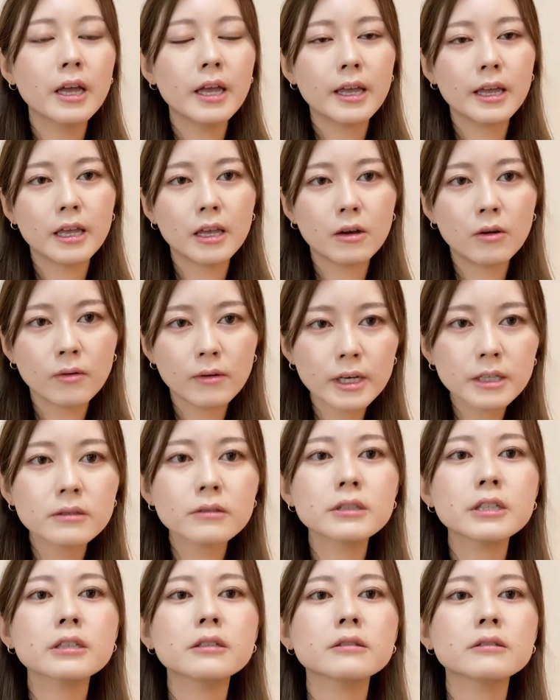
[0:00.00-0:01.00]
えー、
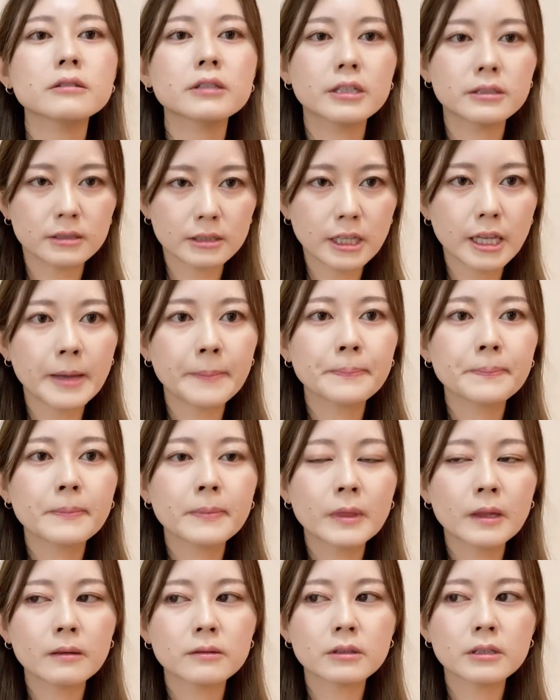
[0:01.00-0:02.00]
ホワイトニングですね、
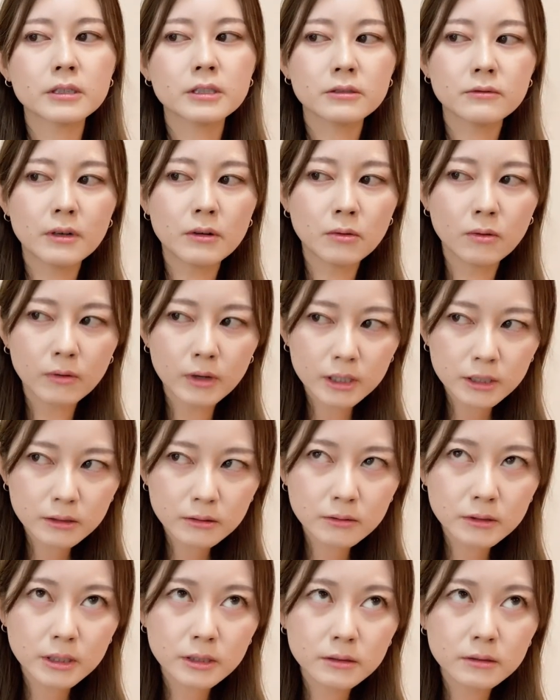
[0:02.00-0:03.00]
私は
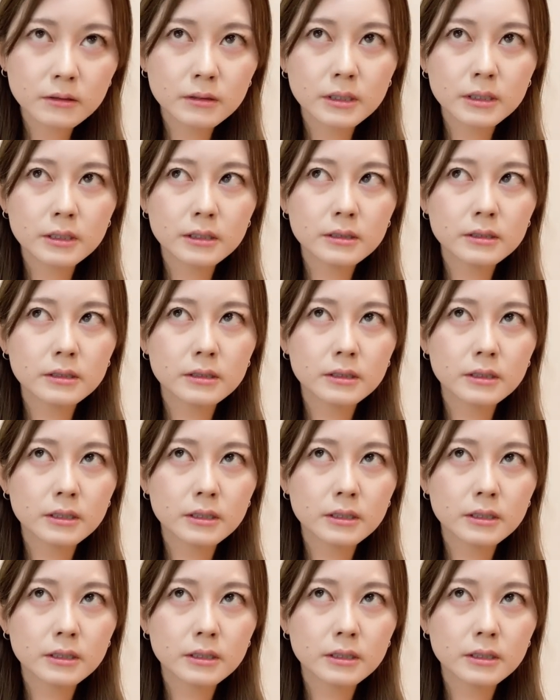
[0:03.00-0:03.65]
ホワイトニングが